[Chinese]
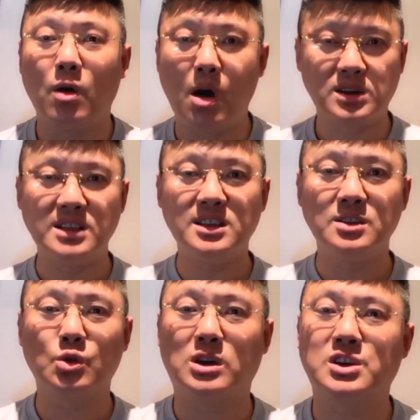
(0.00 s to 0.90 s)
高山进
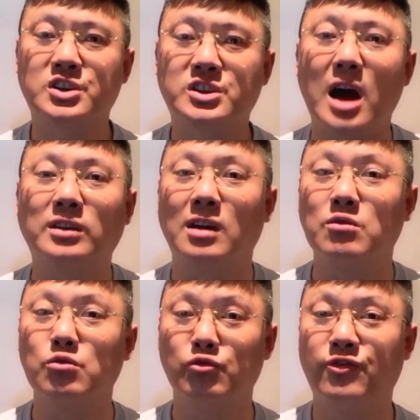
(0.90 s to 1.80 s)
作是上等
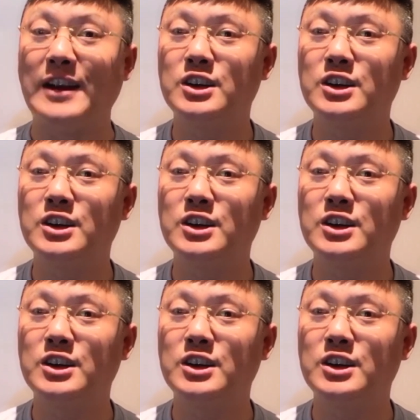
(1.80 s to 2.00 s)
藩